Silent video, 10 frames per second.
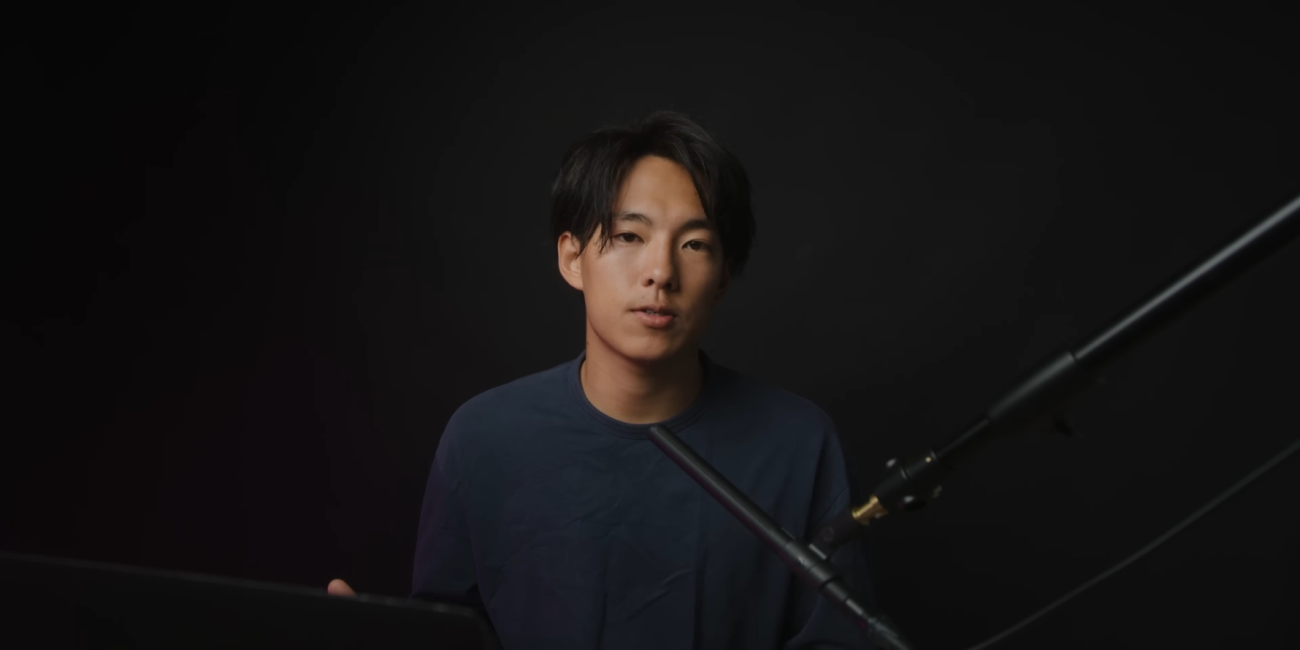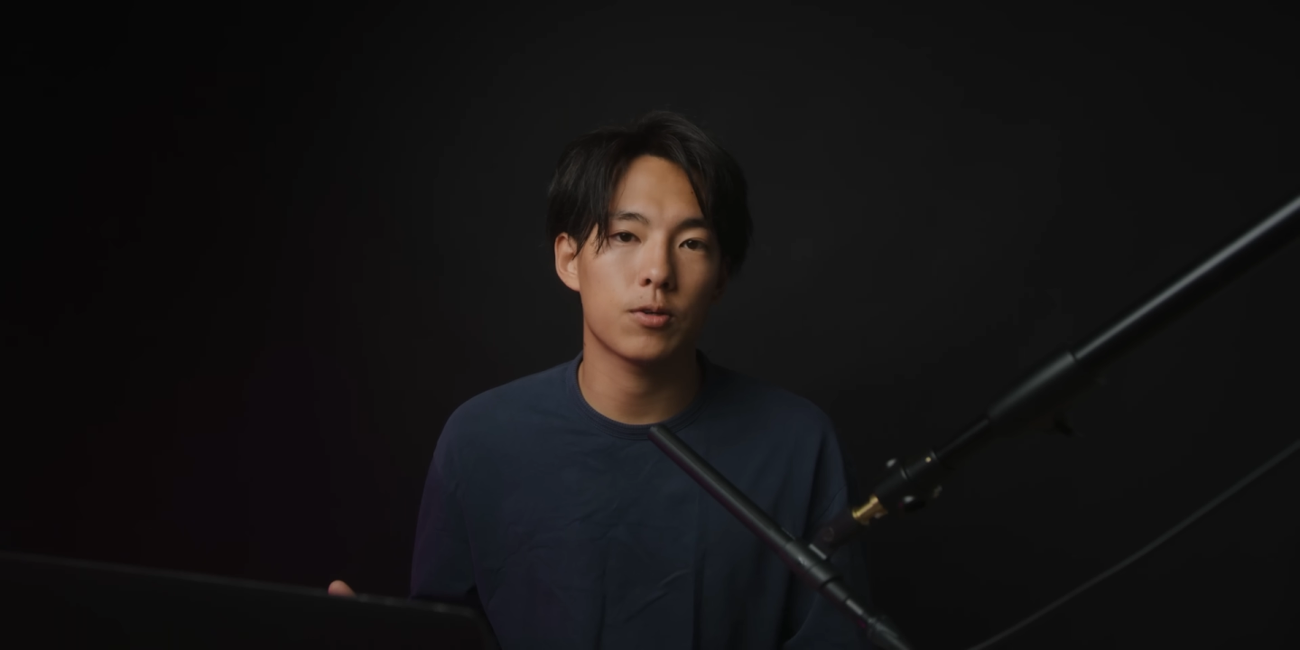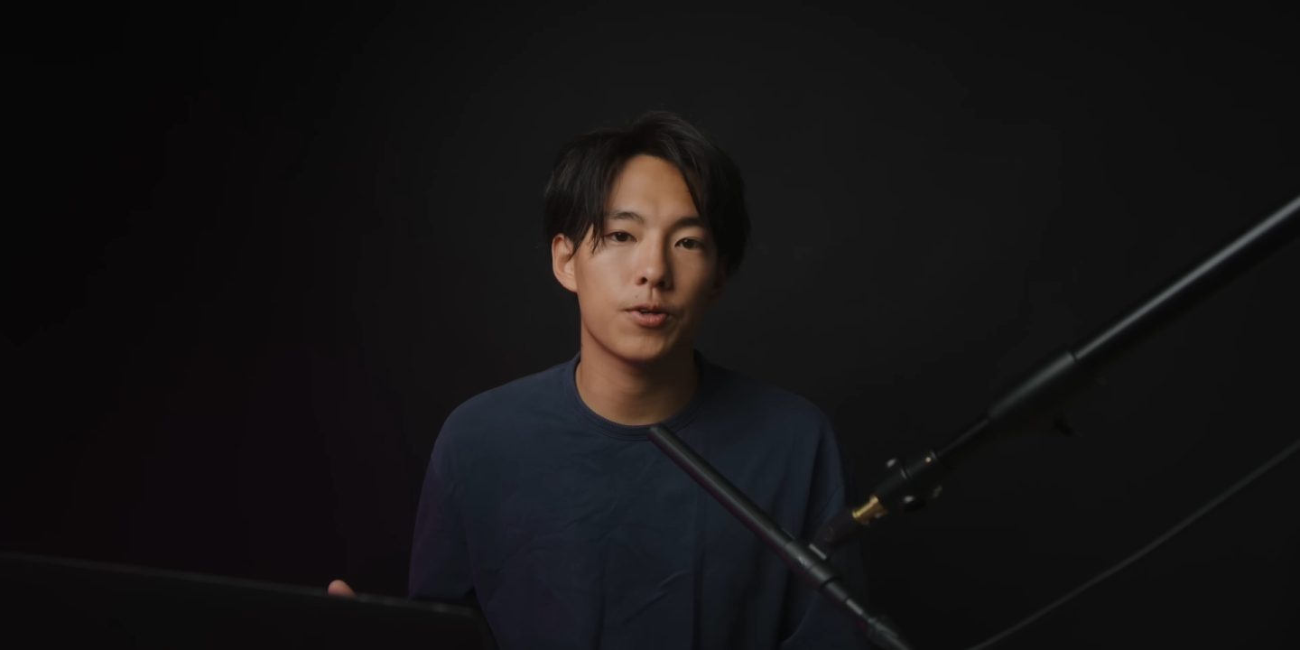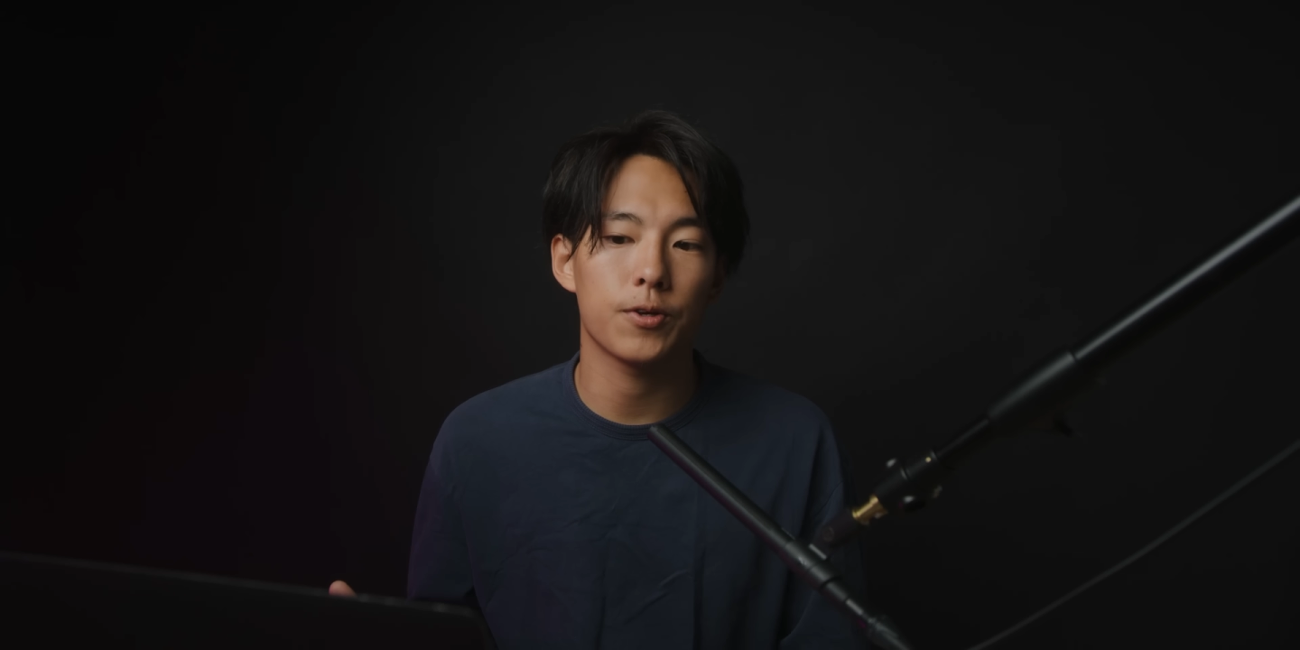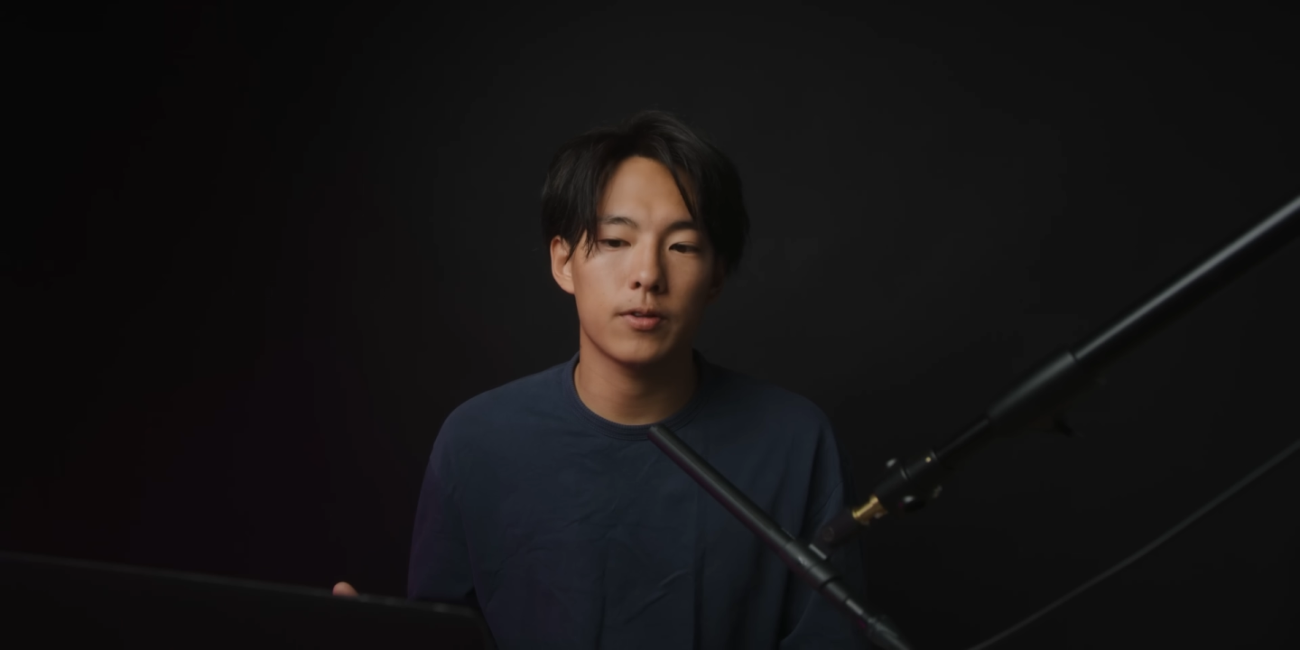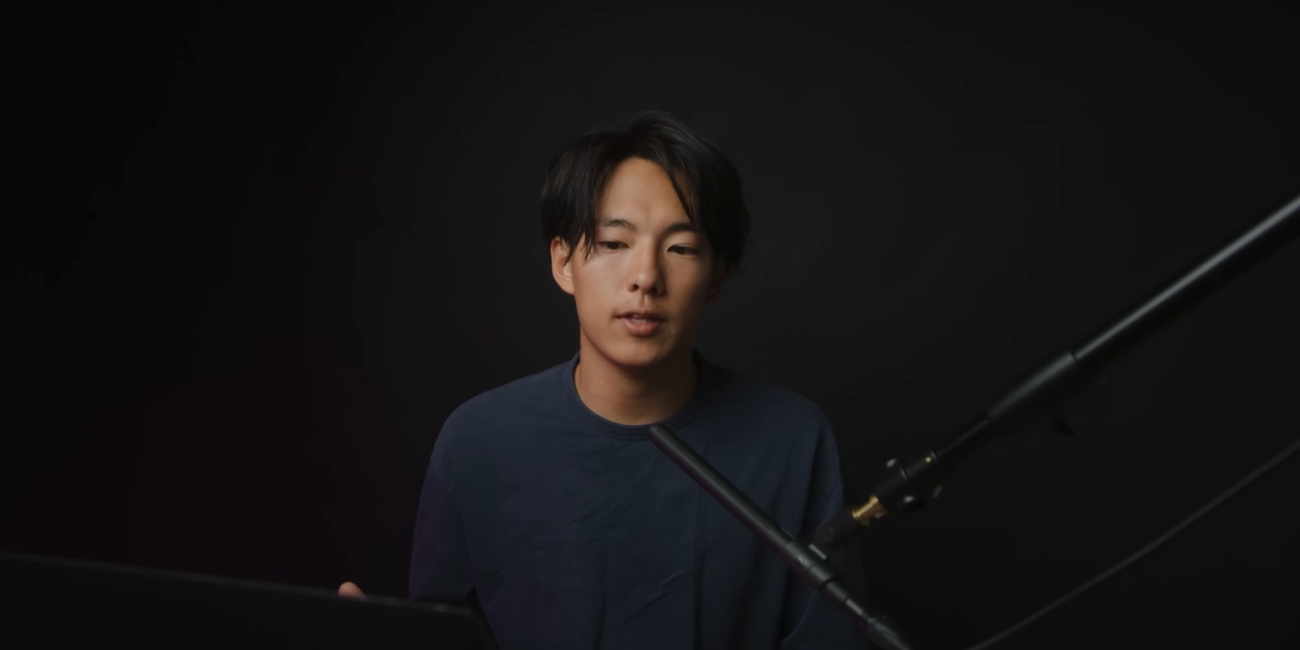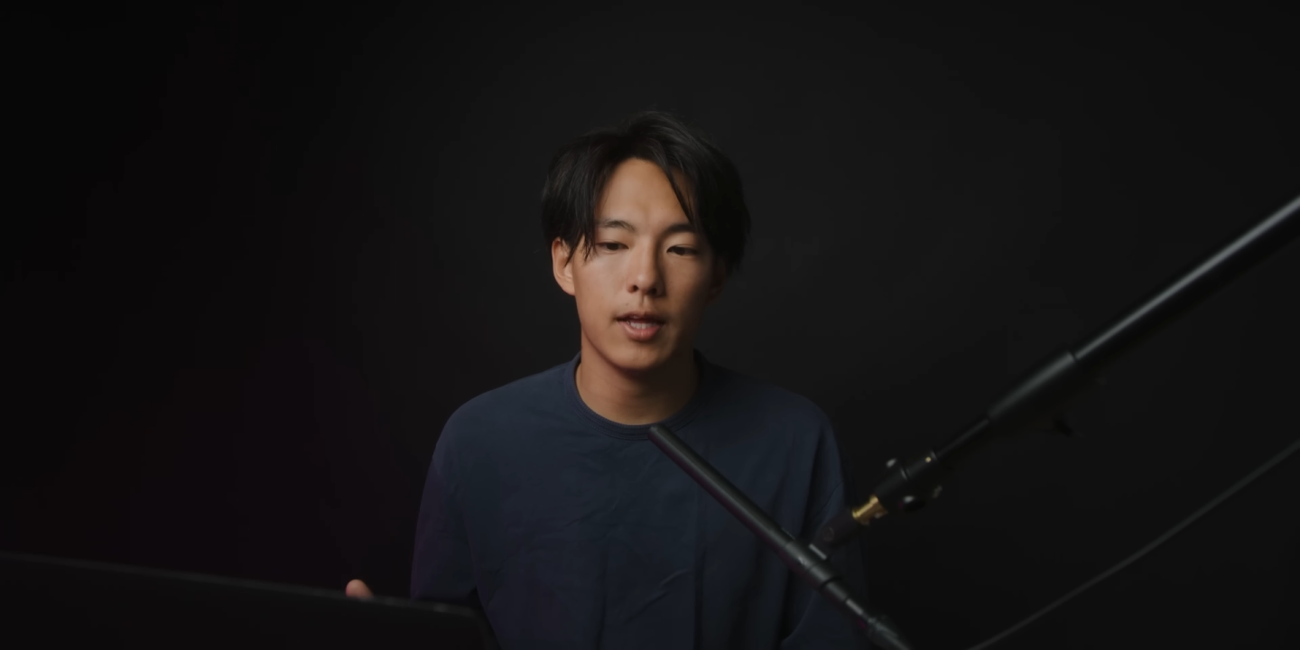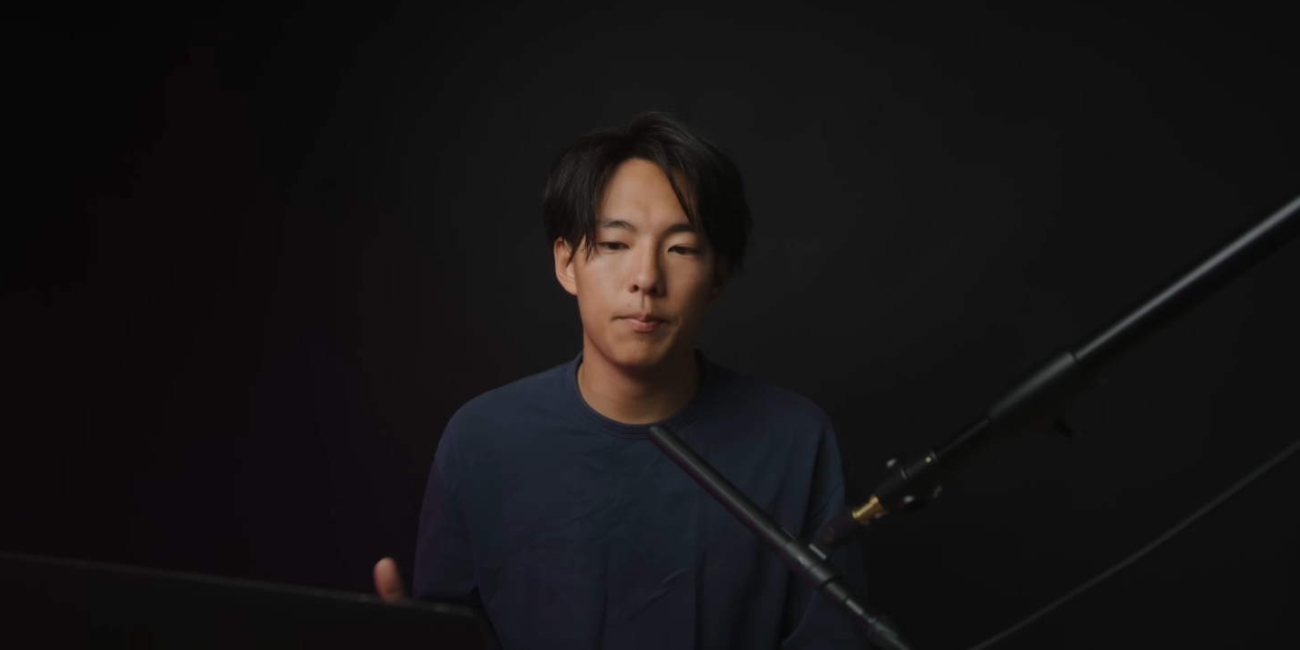ることによって